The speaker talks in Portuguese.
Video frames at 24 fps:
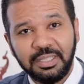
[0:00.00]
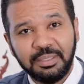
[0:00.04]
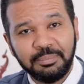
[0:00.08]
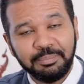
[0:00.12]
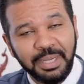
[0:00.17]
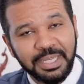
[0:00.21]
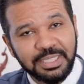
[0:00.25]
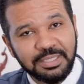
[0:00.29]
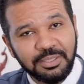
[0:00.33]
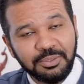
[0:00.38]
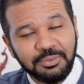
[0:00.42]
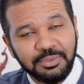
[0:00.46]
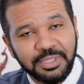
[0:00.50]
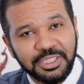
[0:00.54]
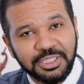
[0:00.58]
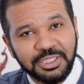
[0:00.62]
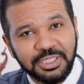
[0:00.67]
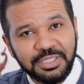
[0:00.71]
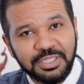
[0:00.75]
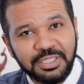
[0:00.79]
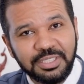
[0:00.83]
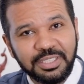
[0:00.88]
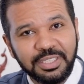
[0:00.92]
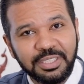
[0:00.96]
mas não
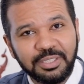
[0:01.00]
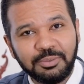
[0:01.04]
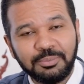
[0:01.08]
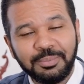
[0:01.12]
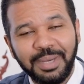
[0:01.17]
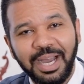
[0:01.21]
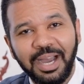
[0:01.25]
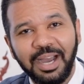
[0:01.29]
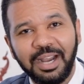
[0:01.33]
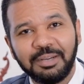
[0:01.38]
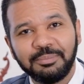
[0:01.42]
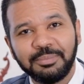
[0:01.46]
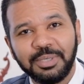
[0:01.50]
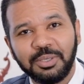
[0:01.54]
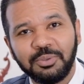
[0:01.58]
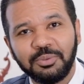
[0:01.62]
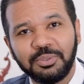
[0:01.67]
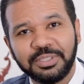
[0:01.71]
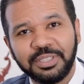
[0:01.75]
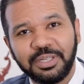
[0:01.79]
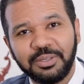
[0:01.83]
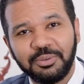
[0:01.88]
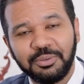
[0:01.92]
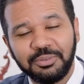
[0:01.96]
deixa de ser uma arma
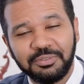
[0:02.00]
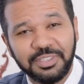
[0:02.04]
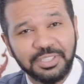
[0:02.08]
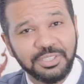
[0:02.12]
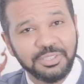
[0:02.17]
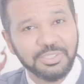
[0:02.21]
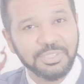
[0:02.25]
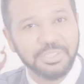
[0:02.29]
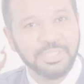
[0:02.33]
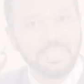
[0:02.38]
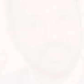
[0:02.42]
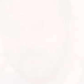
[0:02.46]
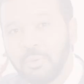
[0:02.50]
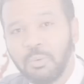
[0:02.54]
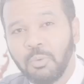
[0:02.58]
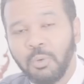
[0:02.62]
contra a Covid.